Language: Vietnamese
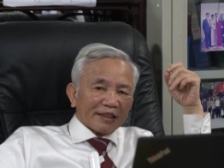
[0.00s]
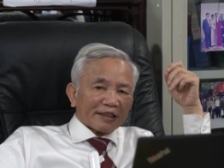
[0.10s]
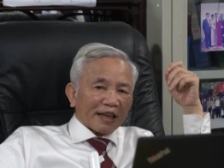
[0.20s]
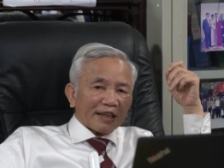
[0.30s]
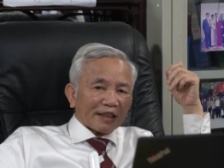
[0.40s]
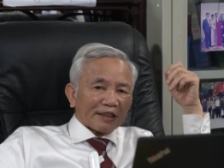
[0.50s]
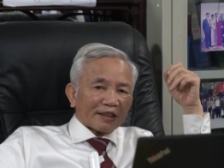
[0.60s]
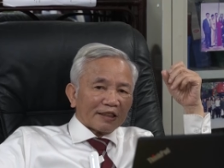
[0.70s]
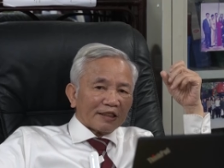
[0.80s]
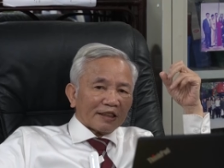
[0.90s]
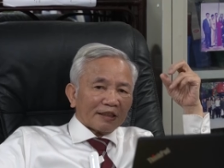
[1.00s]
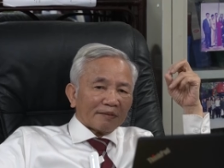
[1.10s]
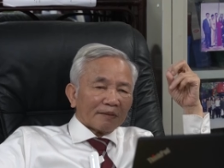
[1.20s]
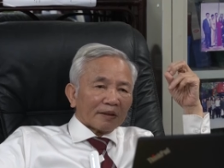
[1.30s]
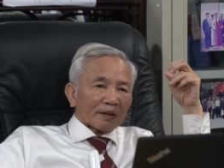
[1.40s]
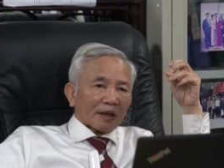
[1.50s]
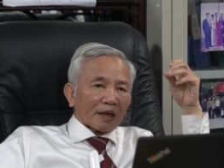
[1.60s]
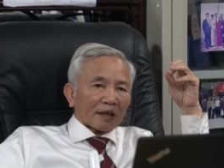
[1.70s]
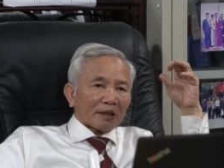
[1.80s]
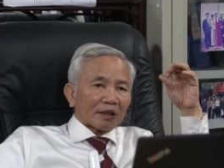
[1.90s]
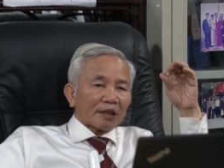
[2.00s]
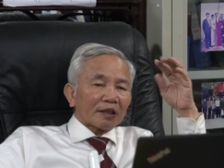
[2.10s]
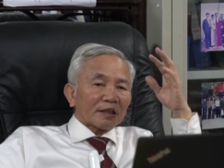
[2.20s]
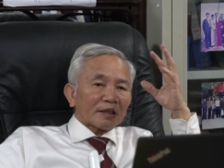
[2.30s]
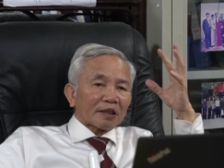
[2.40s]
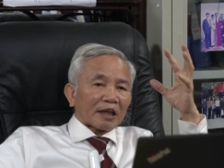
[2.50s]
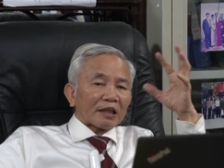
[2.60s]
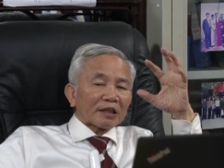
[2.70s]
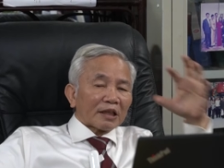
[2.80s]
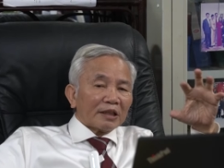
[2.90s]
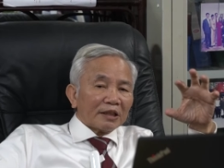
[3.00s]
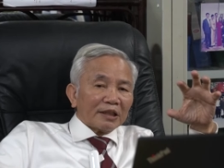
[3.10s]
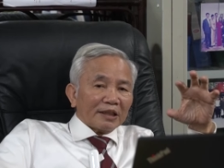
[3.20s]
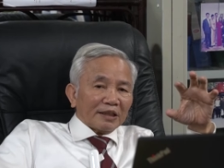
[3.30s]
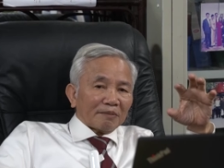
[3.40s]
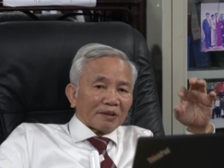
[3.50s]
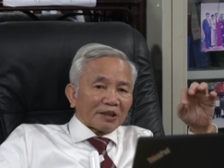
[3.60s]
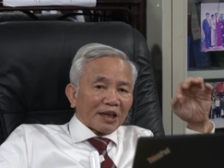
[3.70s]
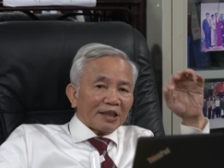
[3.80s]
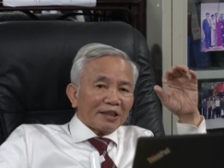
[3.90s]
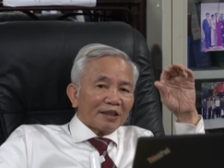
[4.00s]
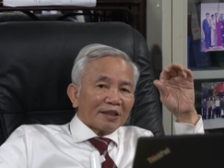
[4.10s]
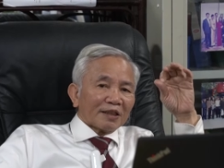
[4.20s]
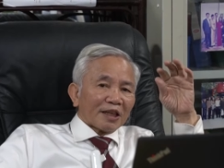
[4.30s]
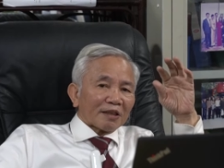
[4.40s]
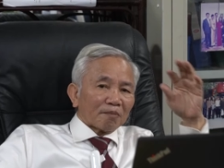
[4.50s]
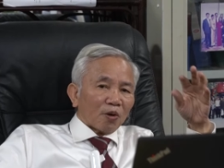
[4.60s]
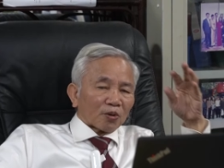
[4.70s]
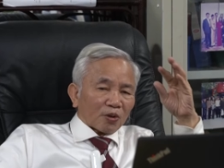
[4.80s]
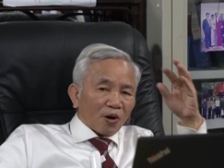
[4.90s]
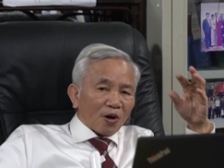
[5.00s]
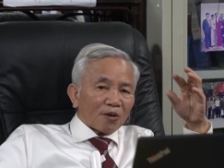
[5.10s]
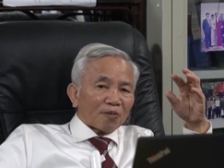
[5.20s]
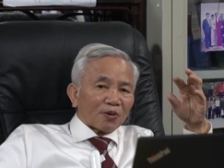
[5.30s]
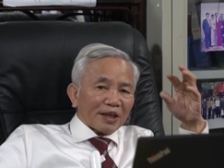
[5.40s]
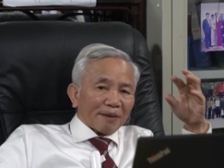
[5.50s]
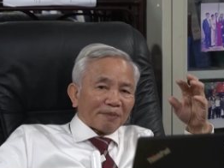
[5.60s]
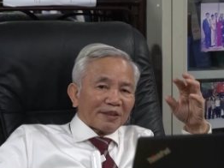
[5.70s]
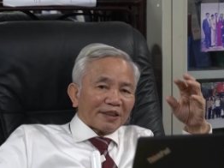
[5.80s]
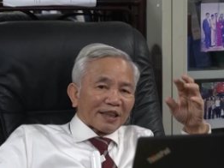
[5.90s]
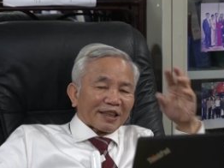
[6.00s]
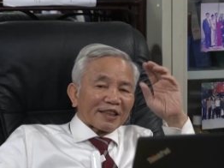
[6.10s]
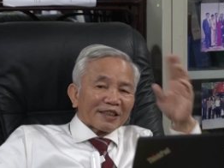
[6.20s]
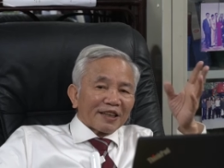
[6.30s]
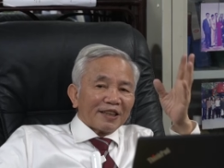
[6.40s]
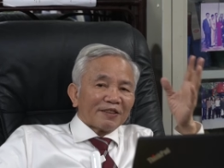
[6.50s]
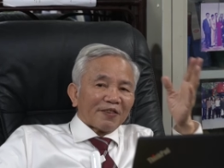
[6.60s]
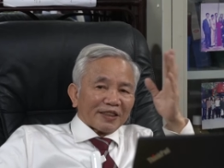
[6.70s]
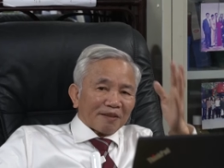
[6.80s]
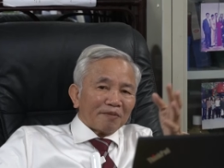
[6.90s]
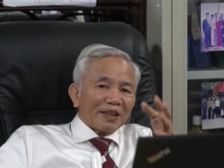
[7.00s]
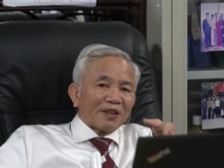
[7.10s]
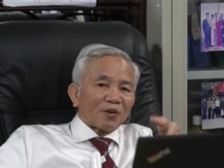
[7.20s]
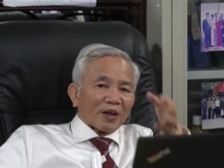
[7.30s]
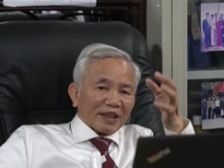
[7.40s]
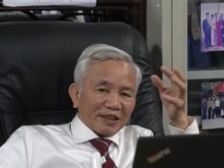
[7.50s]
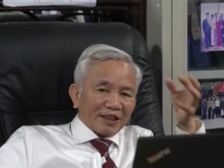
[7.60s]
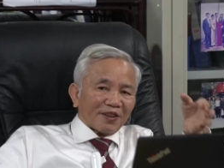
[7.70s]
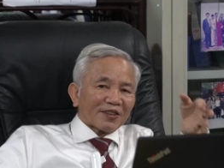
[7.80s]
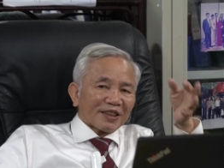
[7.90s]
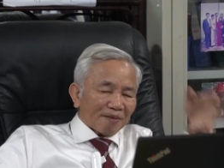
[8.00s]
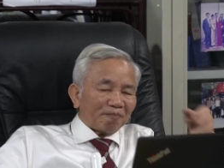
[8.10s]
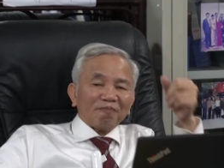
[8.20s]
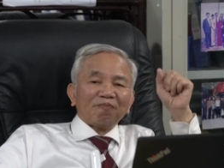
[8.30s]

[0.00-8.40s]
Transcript: đấy là những người à, những cái căn cơ ấy mà xây thích mộ to mộ đẹp ấy, là căn cơ về tâm linh của cái người đó thấp